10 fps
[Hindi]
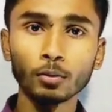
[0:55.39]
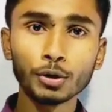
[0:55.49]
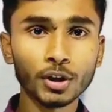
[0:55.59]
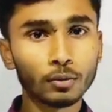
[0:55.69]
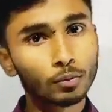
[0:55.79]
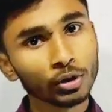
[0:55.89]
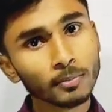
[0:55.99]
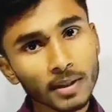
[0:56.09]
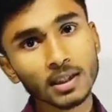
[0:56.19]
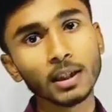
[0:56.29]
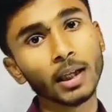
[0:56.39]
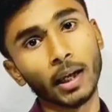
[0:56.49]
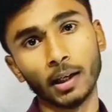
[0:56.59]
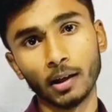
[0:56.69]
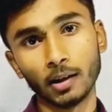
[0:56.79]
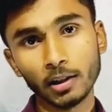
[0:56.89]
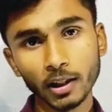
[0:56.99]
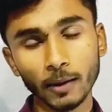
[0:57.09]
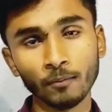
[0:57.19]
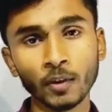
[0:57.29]
क्वेश्चन उसमें से ही आएगा
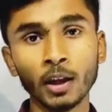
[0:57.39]
ठीक है